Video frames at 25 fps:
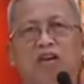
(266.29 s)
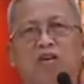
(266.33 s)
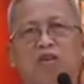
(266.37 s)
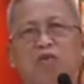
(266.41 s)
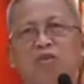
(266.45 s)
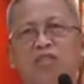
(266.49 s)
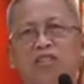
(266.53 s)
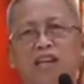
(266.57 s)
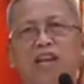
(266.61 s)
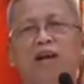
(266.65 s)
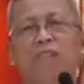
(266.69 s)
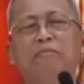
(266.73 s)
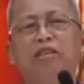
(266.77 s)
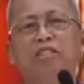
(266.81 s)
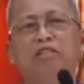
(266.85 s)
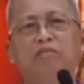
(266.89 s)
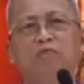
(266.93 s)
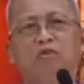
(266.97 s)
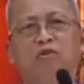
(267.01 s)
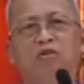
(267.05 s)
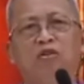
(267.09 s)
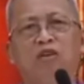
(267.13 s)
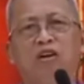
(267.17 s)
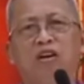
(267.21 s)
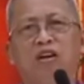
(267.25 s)
o sila
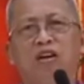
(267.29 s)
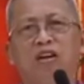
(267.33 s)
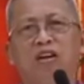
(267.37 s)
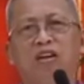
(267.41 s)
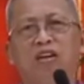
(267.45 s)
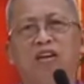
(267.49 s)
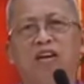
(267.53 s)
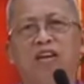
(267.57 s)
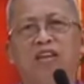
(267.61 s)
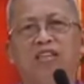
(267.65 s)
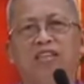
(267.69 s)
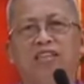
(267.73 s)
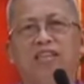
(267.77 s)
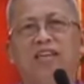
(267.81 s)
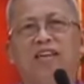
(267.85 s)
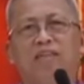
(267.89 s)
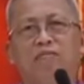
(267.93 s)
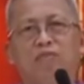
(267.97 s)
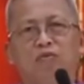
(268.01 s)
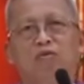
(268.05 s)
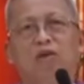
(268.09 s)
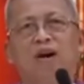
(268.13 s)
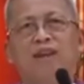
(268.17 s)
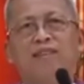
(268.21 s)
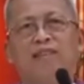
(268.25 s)
mismo
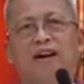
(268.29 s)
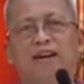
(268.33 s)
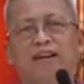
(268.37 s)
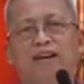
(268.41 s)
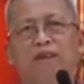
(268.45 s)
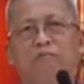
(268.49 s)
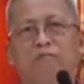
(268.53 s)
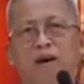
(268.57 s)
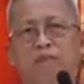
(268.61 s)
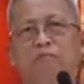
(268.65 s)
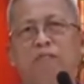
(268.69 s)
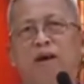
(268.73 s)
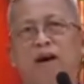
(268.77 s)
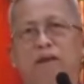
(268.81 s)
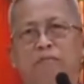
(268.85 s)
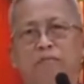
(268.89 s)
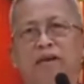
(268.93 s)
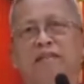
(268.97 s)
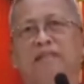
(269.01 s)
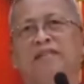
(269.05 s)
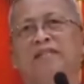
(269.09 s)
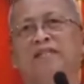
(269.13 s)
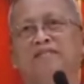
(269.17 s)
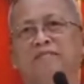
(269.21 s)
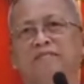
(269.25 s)
nagsigig buhat anang
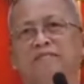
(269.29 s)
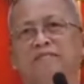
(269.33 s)
pagpangabit.